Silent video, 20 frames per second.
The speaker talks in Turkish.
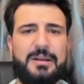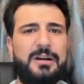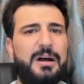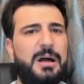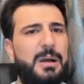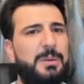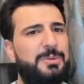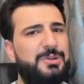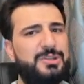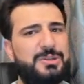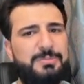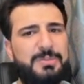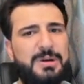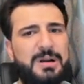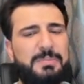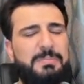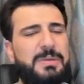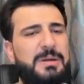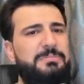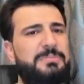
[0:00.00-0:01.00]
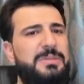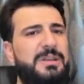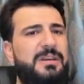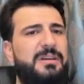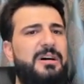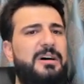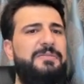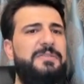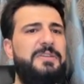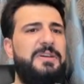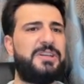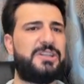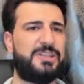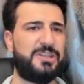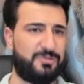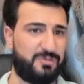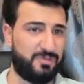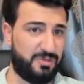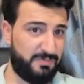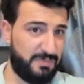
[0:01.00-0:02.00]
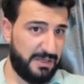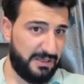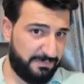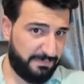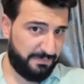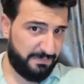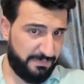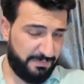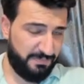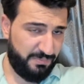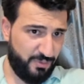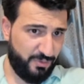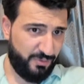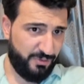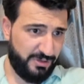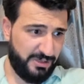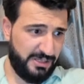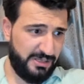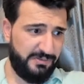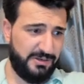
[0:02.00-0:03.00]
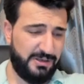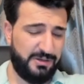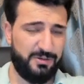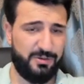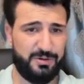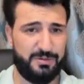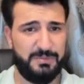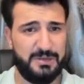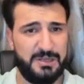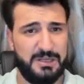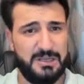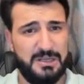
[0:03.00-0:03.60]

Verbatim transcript: abicim bak ben bir kafe işletiyorum. Her bu örneği veriyorum.